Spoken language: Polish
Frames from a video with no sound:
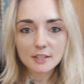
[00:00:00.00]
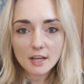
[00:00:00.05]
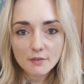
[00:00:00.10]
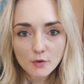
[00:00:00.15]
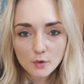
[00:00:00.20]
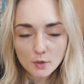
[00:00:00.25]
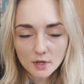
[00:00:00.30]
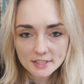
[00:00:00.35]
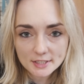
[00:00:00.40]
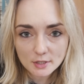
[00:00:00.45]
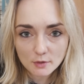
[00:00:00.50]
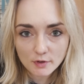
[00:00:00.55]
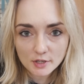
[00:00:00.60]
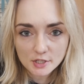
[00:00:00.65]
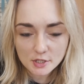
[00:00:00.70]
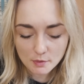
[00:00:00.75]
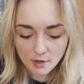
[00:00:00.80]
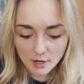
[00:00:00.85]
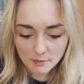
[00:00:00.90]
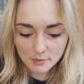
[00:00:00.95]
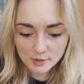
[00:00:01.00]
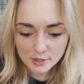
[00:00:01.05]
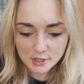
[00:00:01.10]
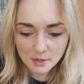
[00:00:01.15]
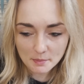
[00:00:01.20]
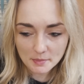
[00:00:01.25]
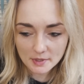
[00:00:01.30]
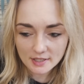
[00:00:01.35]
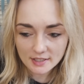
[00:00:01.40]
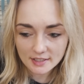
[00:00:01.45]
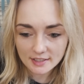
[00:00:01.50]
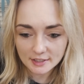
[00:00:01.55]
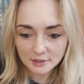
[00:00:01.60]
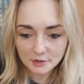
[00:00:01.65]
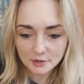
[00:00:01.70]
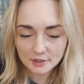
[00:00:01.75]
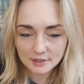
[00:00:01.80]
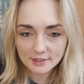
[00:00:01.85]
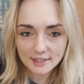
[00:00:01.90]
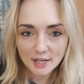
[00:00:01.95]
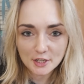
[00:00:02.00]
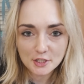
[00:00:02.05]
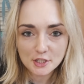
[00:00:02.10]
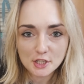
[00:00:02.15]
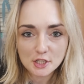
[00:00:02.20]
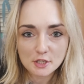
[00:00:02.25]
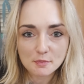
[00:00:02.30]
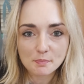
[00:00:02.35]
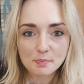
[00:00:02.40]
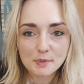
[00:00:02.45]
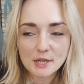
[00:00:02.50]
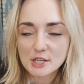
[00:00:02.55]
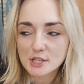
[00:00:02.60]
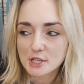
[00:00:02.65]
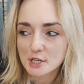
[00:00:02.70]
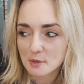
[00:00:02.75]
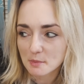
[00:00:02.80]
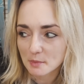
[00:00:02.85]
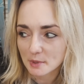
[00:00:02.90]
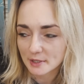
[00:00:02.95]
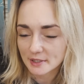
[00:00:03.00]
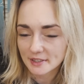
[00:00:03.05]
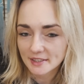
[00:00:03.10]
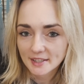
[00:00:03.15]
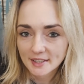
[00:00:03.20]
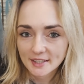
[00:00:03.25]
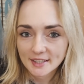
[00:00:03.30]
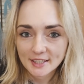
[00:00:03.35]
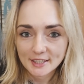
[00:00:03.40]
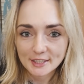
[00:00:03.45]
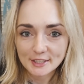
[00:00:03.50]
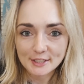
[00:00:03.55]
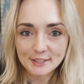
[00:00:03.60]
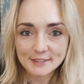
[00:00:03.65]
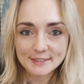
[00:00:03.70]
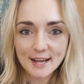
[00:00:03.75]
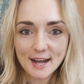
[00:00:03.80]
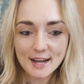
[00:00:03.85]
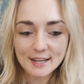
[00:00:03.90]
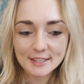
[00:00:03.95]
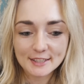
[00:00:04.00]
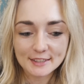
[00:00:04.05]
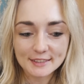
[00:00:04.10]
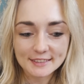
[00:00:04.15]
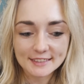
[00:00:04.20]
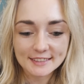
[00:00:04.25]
Ja w ogóle zauważyłam, że my tak się śpieszymy i tak